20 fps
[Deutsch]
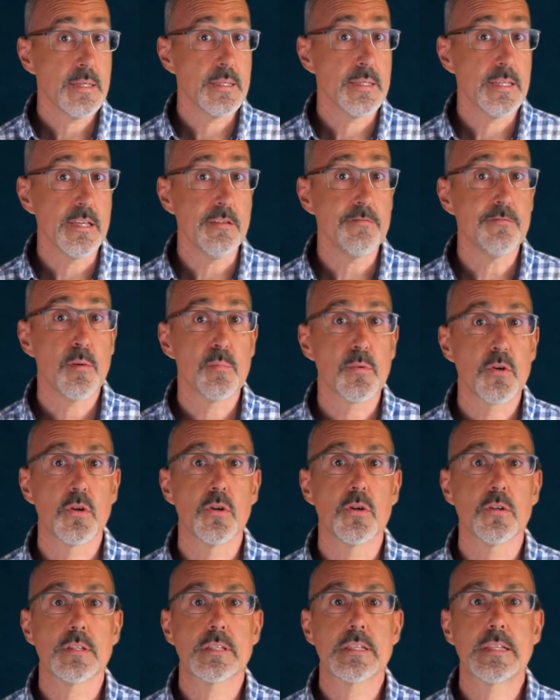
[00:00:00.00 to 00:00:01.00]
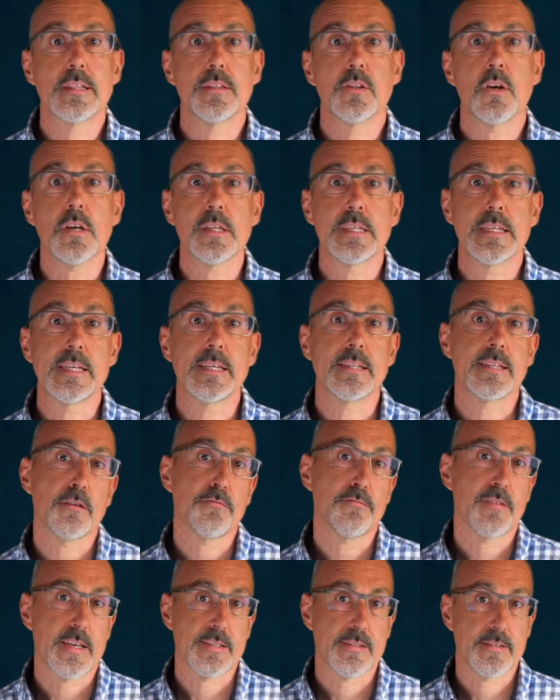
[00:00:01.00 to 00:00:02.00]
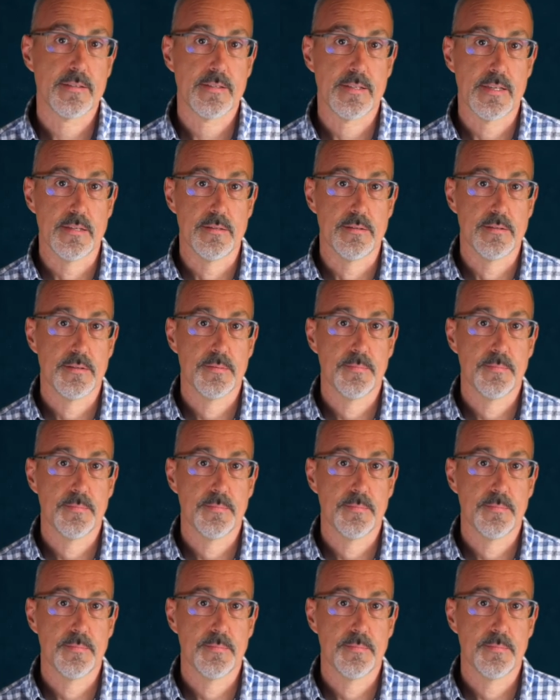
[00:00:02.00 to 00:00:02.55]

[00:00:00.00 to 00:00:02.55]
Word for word: die vom Kürzel noch nicht erfasst sind.